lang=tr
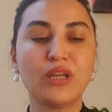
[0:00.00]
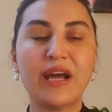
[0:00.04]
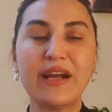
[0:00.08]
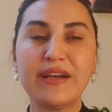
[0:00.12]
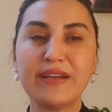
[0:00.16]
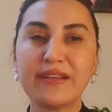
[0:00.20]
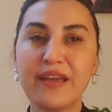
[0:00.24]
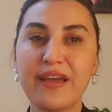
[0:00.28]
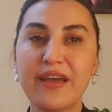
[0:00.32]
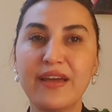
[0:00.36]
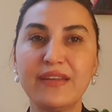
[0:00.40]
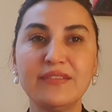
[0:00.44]

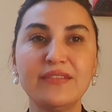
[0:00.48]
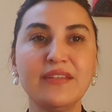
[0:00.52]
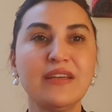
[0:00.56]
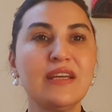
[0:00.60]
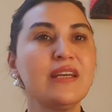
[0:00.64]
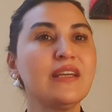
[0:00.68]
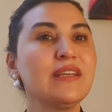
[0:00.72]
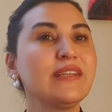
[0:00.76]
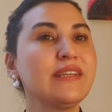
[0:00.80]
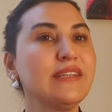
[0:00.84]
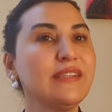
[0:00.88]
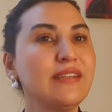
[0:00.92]
derken
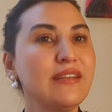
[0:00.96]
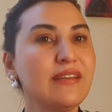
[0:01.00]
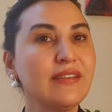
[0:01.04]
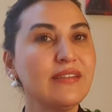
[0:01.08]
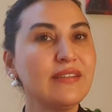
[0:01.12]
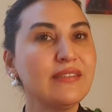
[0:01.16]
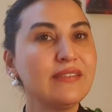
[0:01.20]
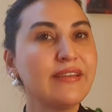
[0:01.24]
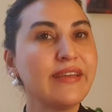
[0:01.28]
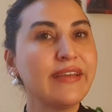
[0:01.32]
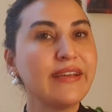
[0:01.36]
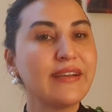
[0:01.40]

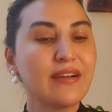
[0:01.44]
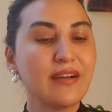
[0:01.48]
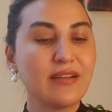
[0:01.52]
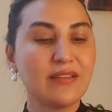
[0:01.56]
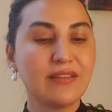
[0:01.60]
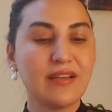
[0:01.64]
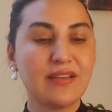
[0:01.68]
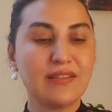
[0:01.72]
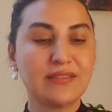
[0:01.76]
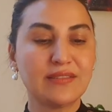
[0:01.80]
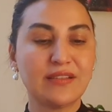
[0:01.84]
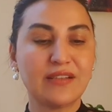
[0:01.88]
yine tek
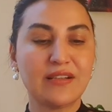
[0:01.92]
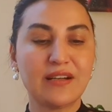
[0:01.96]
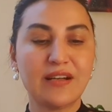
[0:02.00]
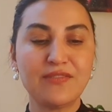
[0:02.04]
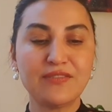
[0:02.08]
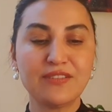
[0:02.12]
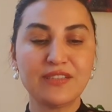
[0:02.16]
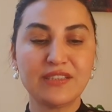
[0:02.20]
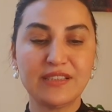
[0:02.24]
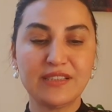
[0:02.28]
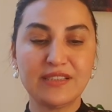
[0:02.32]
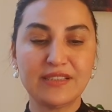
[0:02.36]
kalan
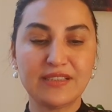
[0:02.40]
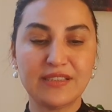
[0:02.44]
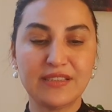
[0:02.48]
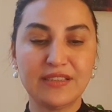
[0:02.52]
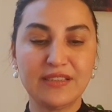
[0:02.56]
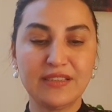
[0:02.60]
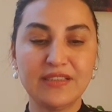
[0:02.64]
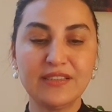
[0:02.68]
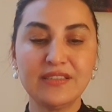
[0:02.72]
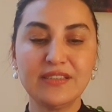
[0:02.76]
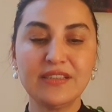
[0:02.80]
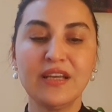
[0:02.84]
taraf
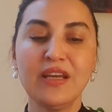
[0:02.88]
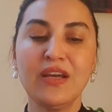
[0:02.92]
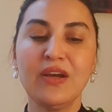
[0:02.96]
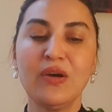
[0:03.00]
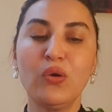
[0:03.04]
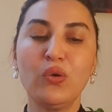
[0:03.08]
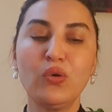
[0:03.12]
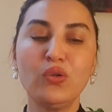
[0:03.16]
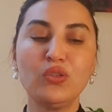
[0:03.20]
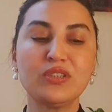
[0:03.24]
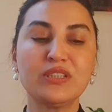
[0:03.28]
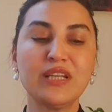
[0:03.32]
sizsiniz.
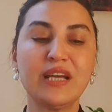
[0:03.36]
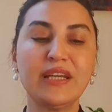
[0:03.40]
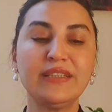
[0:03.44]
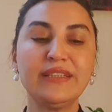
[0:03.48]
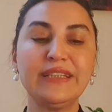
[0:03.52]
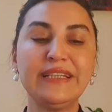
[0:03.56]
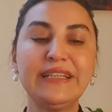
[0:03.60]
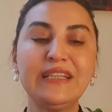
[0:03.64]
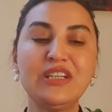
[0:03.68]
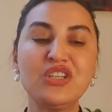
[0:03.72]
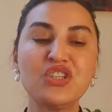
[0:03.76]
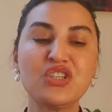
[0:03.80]
O yüzden
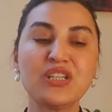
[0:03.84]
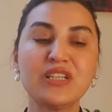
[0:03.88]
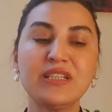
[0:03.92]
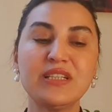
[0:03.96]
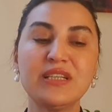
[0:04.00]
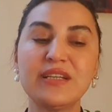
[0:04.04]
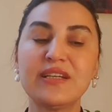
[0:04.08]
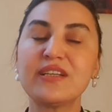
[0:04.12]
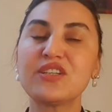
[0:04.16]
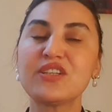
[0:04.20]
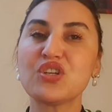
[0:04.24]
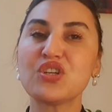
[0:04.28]

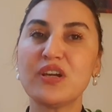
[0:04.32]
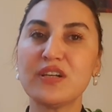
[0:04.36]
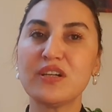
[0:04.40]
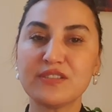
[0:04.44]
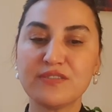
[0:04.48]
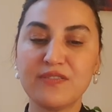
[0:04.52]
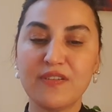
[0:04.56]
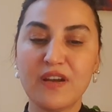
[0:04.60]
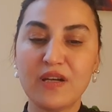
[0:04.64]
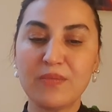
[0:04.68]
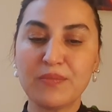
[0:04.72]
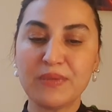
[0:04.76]
ilişkilere
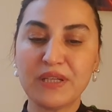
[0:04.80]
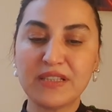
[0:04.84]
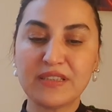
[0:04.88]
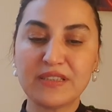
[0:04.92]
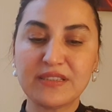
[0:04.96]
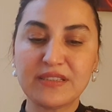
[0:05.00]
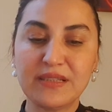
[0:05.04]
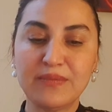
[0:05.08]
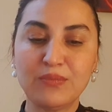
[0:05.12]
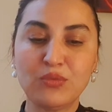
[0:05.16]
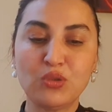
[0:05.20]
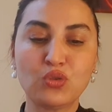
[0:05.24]
şans vermek
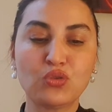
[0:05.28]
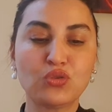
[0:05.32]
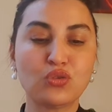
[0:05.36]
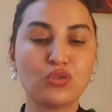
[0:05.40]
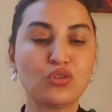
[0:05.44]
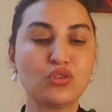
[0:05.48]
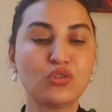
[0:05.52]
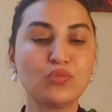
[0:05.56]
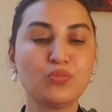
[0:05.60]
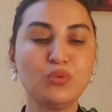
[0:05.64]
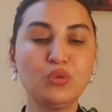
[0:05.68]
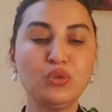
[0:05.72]

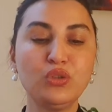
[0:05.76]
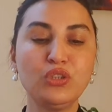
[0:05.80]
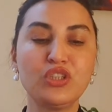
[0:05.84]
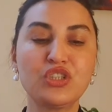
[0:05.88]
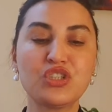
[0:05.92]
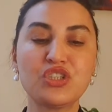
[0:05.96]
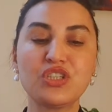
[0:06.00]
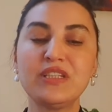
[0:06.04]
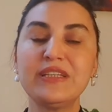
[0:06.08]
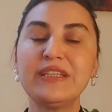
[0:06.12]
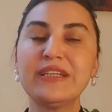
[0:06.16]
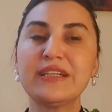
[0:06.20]
istemiyorsunuz. Bunun
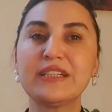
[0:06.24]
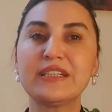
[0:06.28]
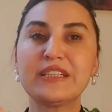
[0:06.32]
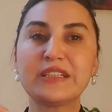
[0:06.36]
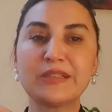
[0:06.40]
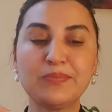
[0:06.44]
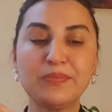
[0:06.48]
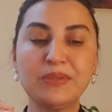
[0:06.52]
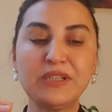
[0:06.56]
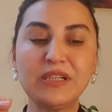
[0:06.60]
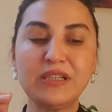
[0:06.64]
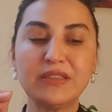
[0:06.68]
için
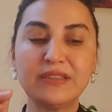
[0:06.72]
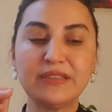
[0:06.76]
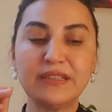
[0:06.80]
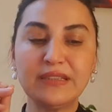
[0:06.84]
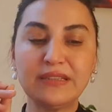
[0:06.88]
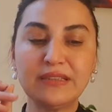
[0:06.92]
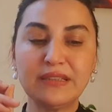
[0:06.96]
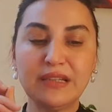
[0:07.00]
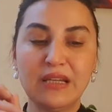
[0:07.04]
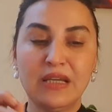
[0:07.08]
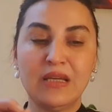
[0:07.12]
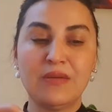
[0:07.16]
41
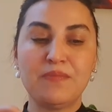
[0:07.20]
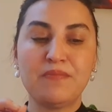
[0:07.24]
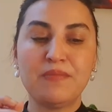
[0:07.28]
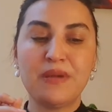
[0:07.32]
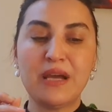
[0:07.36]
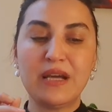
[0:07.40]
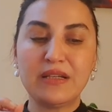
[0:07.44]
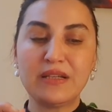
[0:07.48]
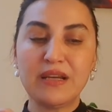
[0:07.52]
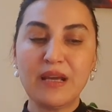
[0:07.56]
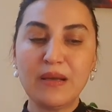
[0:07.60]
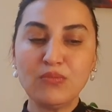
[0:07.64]
adet
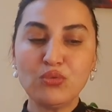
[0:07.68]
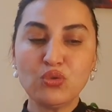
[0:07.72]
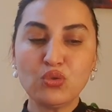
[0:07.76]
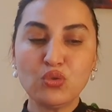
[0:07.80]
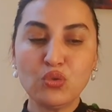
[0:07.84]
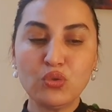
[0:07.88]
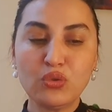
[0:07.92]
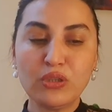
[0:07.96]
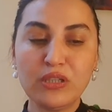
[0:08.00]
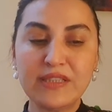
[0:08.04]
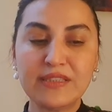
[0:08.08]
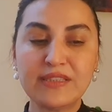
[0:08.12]
Meryem
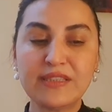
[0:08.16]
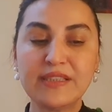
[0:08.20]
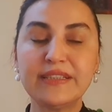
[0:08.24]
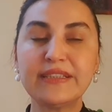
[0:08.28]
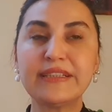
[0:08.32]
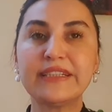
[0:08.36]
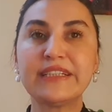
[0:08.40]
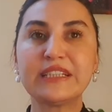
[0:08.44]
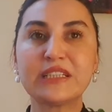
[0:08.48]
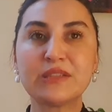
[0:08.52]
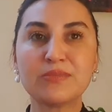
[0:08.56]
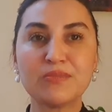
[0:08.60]

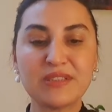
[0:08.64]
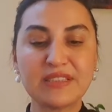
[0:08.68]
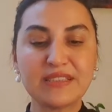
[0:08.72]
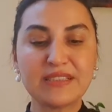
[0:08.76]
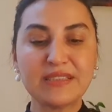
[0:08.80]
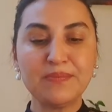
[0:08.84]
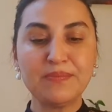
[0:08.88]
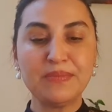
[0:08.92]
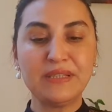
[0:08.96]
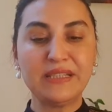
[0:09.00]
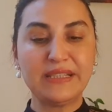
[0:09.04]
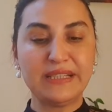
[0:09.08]
suresi
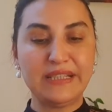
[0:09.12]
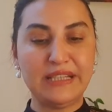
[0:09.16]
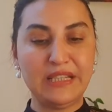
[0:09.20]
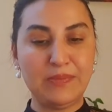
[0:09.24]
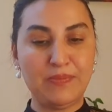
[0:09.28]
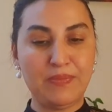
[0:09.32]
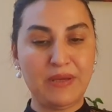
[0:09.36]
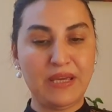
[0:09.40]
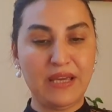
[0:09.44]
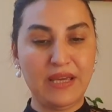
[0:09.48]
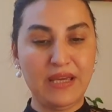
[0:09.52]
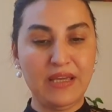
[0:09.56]
kırmızı bir
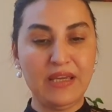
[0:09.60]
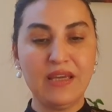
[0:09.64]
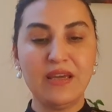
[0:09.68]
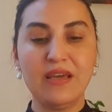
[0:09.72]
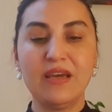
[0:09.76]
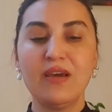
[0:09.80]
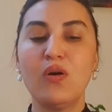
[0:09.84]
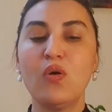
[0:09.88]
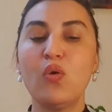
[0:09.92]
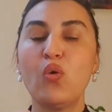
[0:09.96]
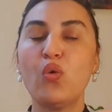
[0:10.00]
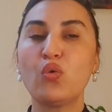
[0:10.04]
ipe
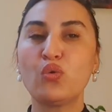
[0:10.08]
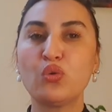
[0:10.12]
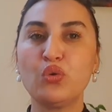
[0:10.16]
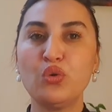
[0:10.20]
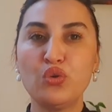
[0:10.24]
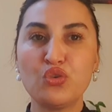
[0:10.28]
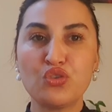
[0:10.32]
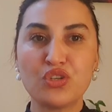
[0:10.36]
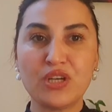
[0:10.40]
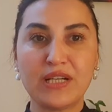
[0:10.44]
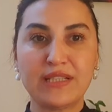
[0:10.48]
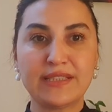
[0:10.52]

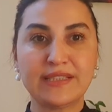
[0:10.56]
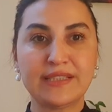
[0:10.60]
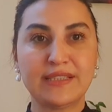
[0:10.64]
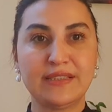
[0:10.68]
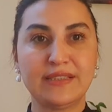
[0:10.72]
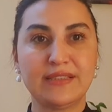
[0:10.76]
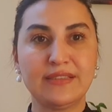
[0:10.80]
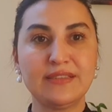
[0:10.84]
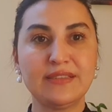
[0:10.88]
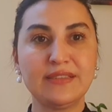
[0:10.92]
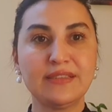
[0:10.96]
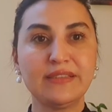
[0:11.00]

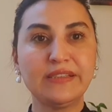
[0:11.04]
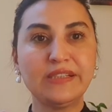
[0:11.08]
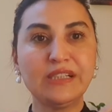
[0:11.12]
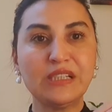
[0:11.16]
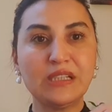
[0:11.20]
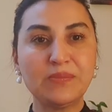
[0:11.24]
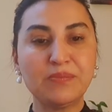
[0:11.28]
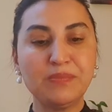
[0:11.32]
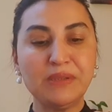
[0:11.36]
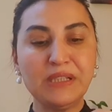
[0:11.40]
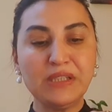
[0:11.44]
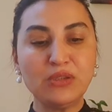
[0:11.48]
okuyacaksınız.
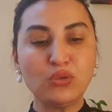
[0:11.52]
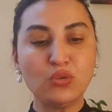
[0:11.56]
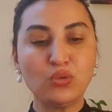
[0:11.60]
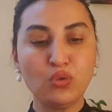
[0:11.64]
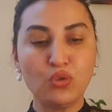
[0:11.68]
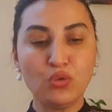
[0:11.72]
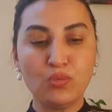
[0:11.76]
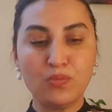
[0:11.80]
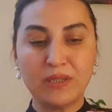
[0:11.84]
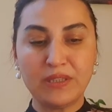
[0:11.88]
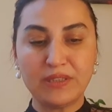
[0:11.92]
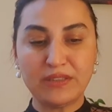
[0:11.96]
41
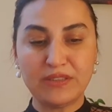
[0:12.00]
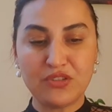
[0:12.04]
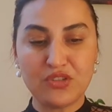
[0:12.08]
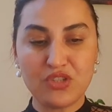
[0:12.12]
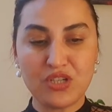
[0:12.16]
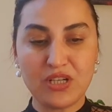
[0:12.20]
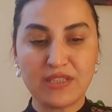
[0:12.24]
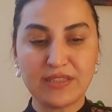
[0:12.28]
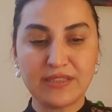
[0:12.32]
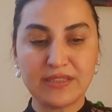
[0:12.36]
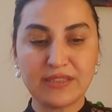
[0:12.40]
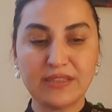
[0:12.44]
düğüm
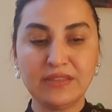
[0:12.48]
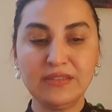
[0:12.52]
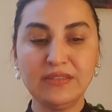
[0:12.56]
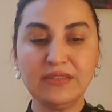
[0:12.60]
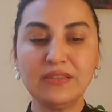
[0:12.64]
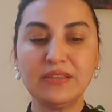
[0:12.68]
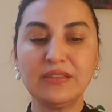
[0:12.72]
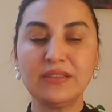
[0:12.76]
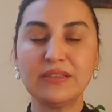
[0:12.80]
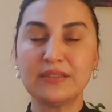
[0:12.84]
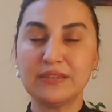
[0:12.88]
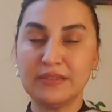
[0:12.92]
atacaksın
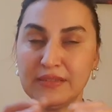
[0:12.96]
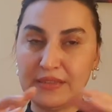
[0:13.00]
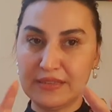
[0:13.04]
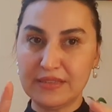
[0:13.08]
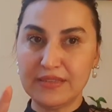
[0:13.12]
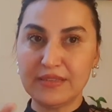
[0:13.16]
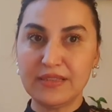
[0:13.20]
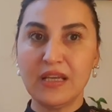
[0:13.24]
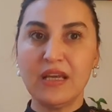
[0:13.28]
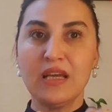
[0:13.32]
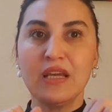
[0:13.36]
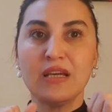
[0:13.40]

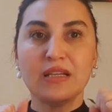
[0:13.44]
yaptınız.